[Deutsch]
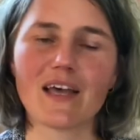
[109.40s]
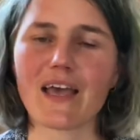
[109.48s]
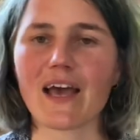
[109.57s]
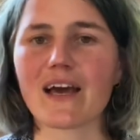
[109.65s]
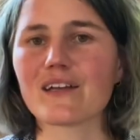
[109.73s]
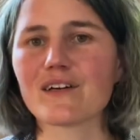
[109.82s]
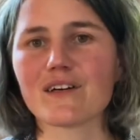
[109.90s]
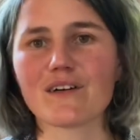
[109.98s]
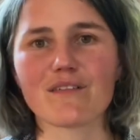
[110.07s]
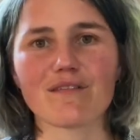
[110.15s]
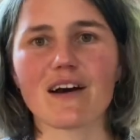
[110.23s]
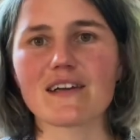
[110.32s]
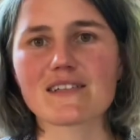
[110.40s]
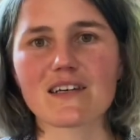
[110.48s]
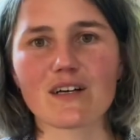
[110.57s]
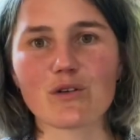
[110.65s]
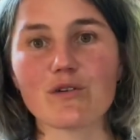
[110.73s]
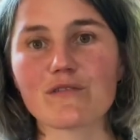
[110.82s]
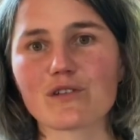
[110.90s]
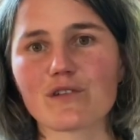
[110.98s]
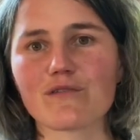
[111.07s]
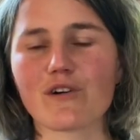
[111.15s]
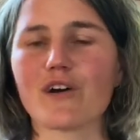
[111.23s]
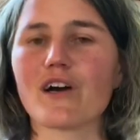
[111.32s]
Erde, Wasser, Luft und
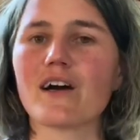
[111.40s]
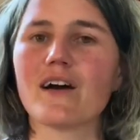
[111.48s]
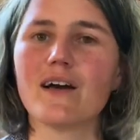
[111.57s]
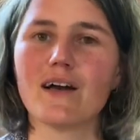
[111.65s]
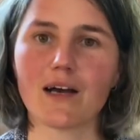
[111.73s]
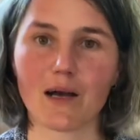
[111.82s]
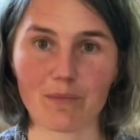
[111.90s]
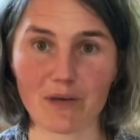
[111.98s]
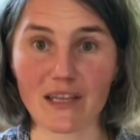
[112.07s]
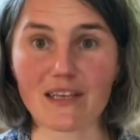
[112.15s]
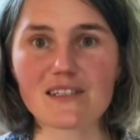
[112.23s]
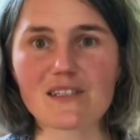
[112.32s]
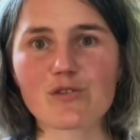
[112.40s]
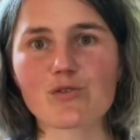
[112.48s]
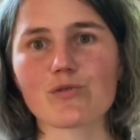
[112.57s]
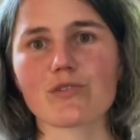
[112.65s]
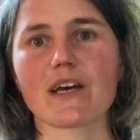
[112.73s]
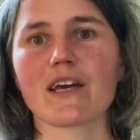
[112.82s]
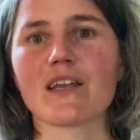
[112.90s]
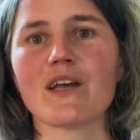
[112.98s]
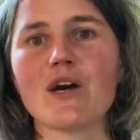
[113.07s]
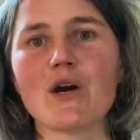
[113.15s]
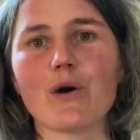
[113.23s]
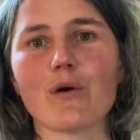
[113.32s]
Feuer am nächsten zu sein.
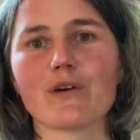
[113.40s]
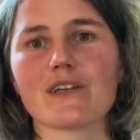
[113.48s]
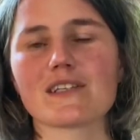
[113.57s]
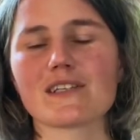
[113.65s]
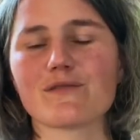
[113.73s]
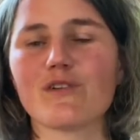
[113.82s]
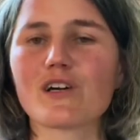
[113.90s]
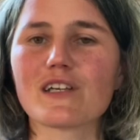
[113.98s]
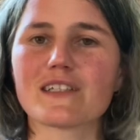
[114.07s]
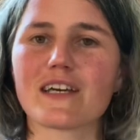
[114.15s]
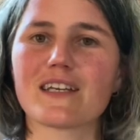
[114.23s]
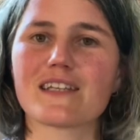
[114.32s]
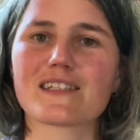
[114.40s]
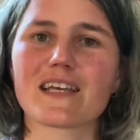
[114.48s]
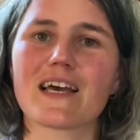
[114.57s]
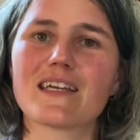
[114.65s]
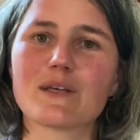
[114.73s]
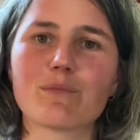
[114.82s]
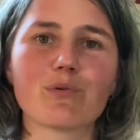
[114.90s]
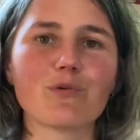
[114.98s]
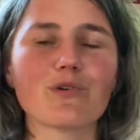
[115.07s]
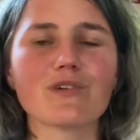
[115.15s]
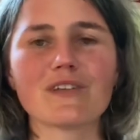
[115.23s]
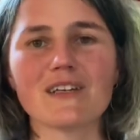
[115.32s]
Und es ist wirklich eine Zeit der
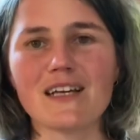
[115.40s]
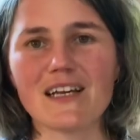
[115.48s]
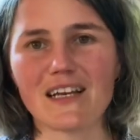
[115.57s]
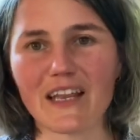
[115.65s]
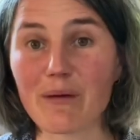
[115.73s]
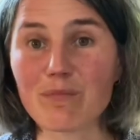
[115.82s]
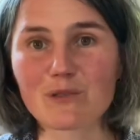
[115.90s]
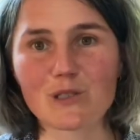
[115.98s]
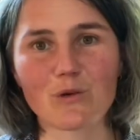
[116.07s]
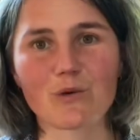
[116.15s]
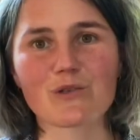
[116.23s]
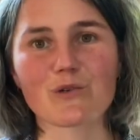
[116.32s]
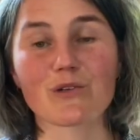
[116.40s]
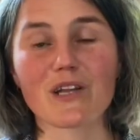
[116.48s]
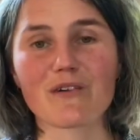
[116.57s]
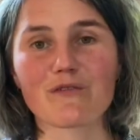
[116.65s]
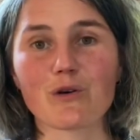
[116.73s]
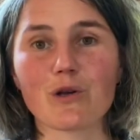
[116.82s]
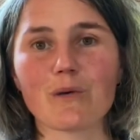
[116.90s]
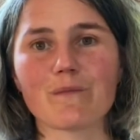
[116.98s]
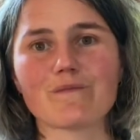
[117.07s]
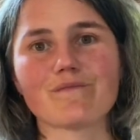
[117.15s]
puren Lebenslust und der Fülle.